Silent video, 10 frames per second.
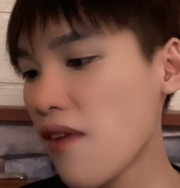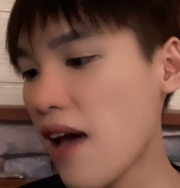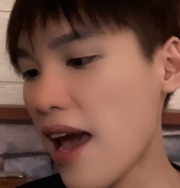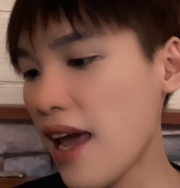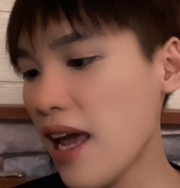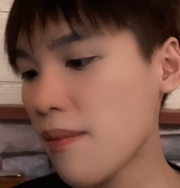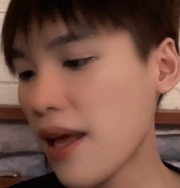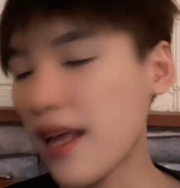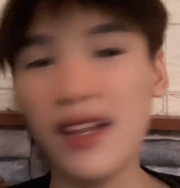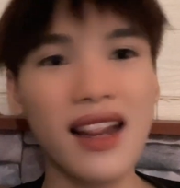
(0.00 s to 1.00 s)
và em
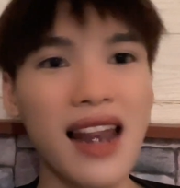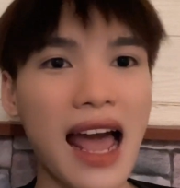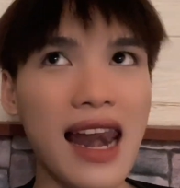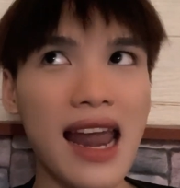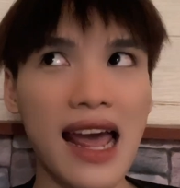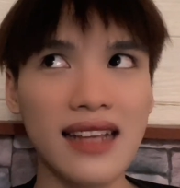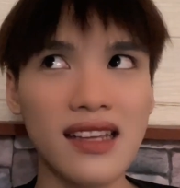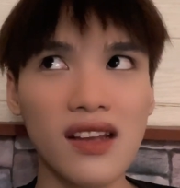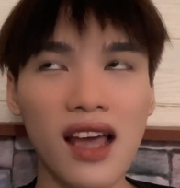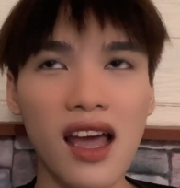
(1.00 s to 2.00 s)
này lại là
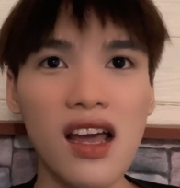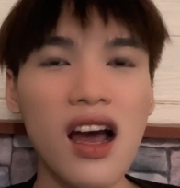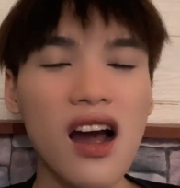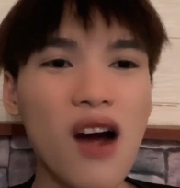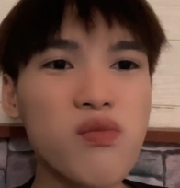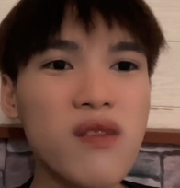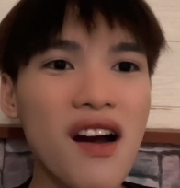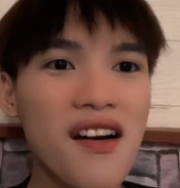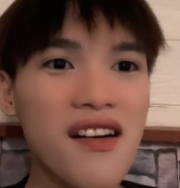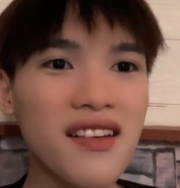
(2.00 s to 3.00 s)
sao ta không
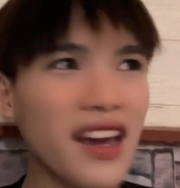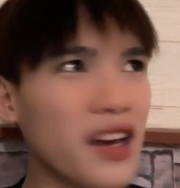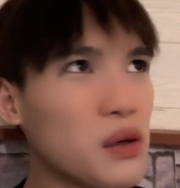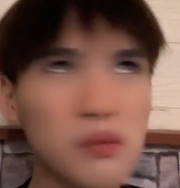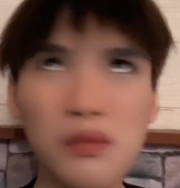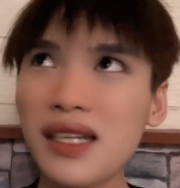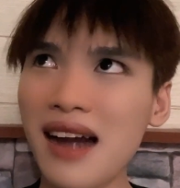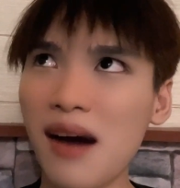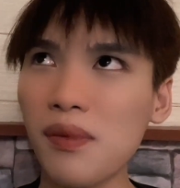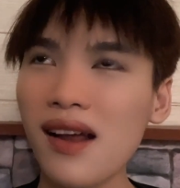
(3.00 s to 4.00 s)
có kiểu mình
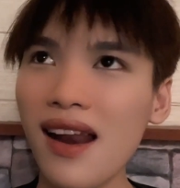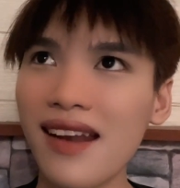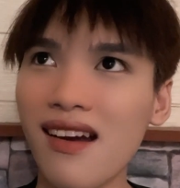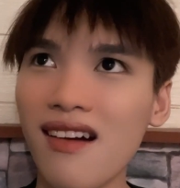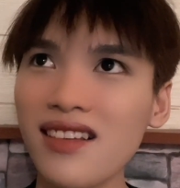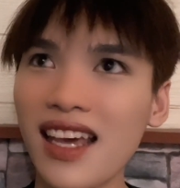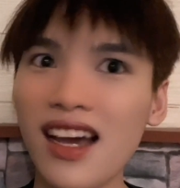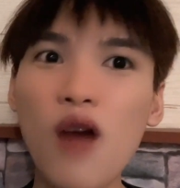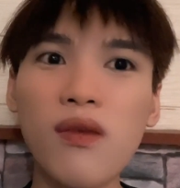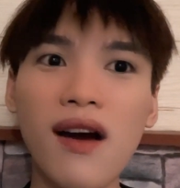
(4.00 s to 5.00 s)
đọc á là nó sẽ
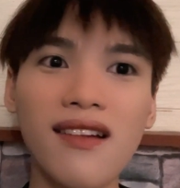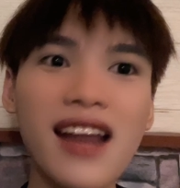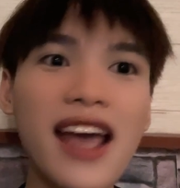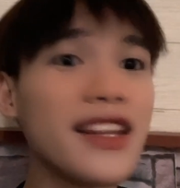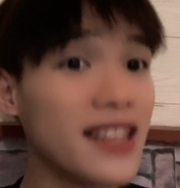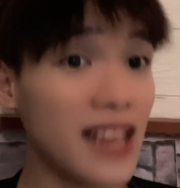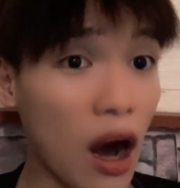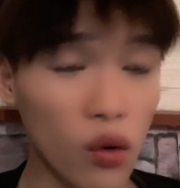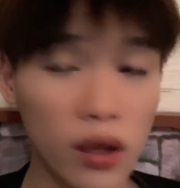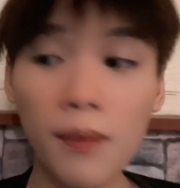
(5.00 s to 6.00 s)
không có nền
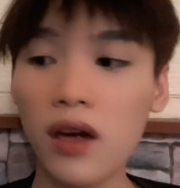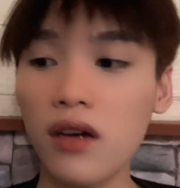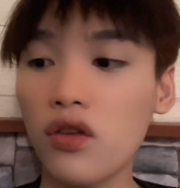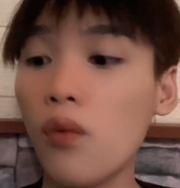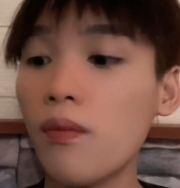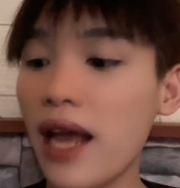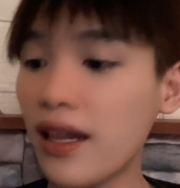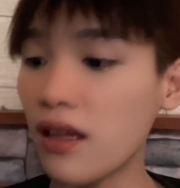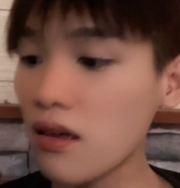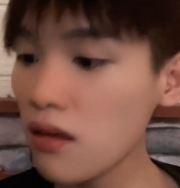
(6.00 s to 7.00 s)
dầu nha mọi người dùng nền
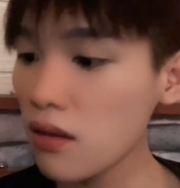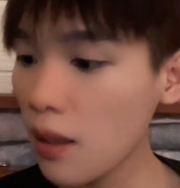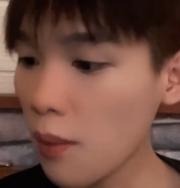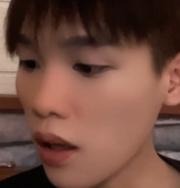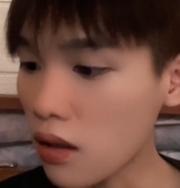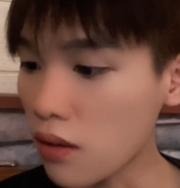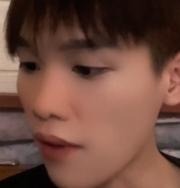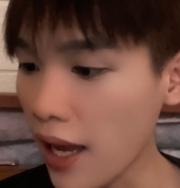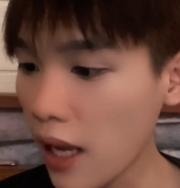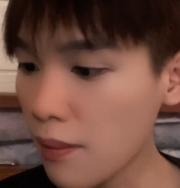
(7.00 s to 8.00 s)
nước nha mọi người
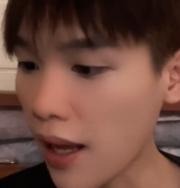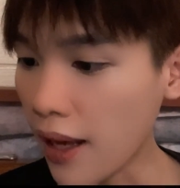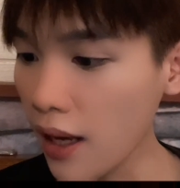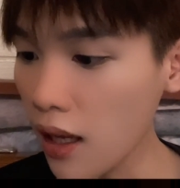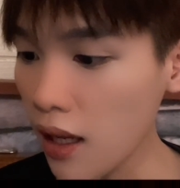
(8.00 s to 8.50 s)
và em này á